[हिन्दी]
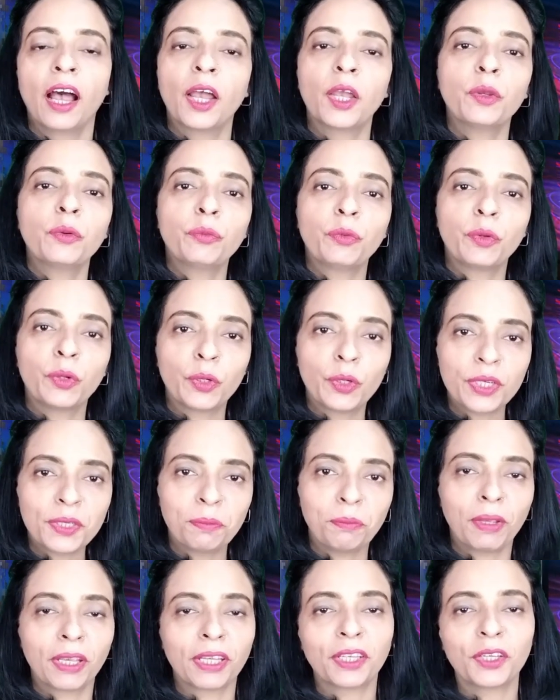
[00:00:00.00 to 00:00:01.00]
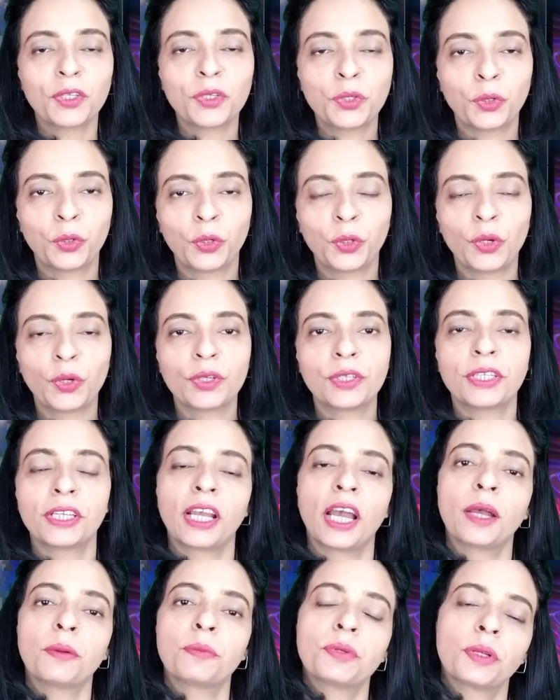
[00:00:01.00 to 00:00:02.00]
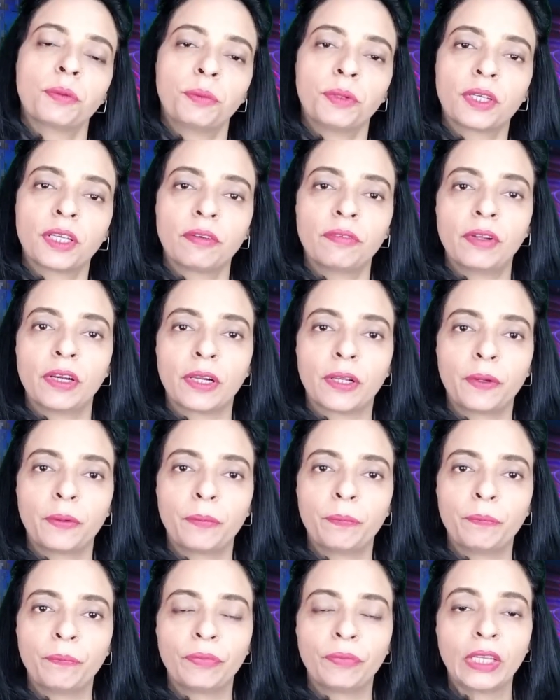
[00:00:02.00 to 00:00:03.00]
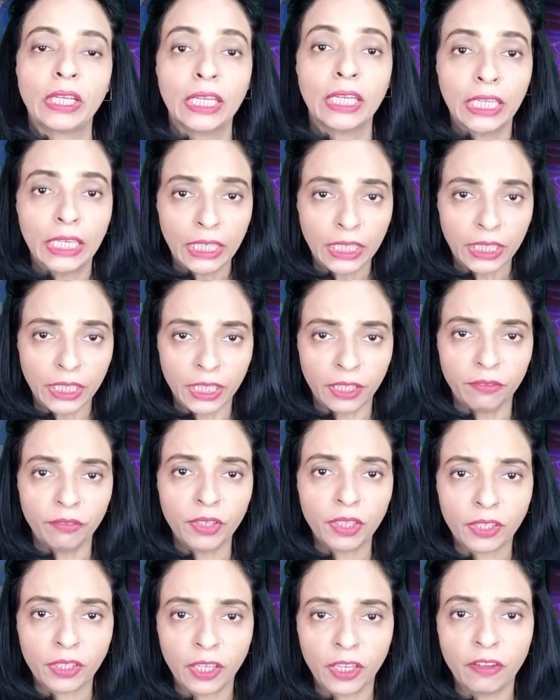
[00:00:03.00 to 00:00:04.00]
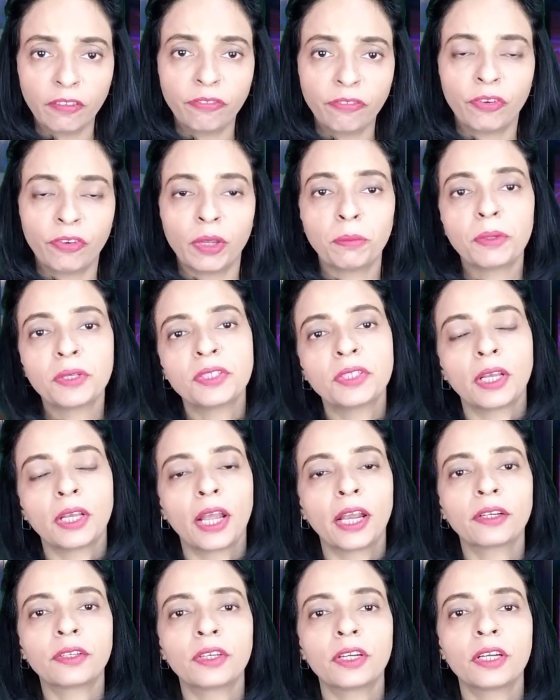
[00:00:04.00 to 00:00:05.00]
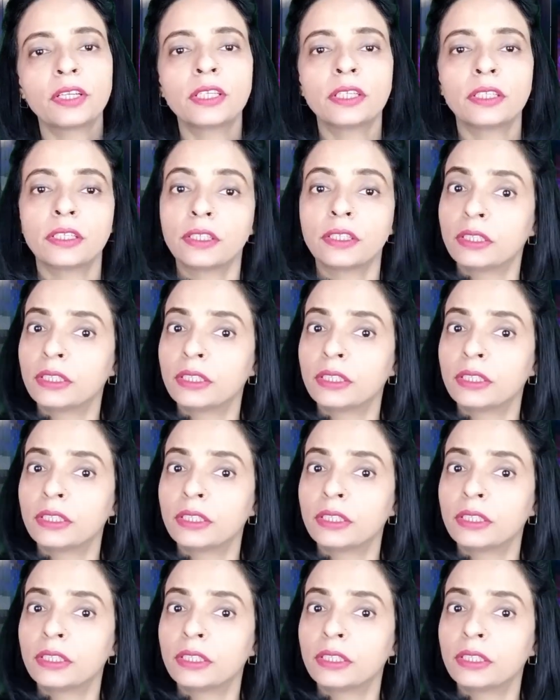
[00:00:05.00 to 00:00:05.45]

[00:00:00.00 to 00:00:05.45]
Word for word: हाय व्यूअर्स मैके स्टूडियो से आप सभी का वेलकम टीवी के फेमस एक्ट्रेस